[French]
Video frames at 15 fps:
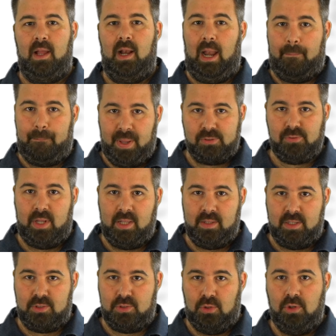la
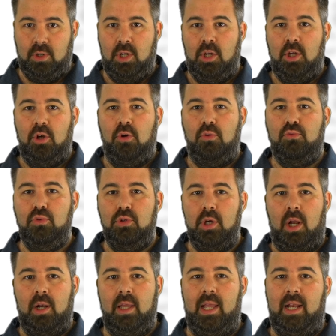personnalisation,
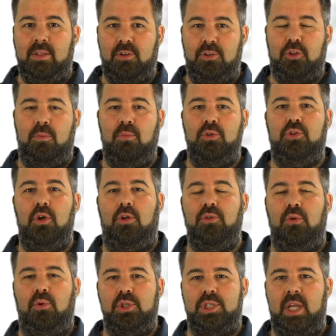Google et les autres moteurs
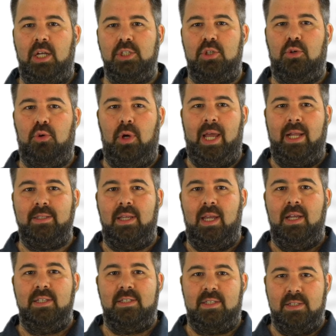de recherche collectent
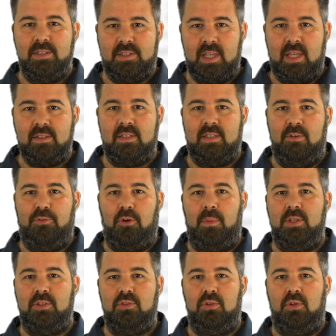sans cesse des
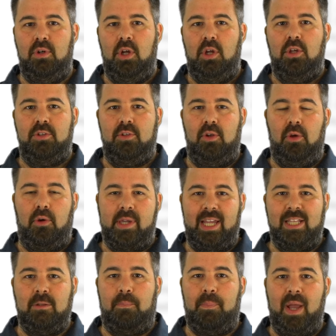informations sur les
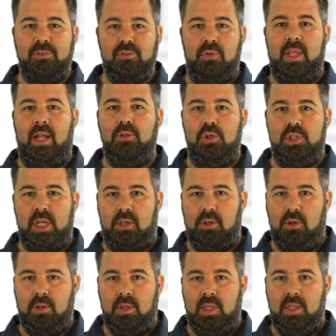requêtes personnelles de
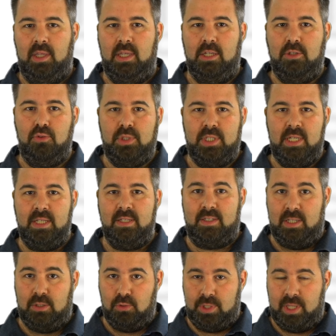chacun. Ils utilisent
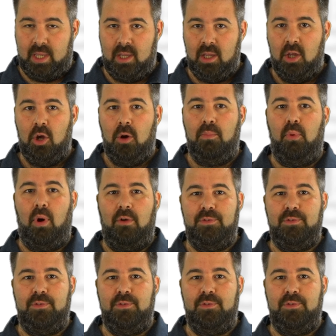ces données pour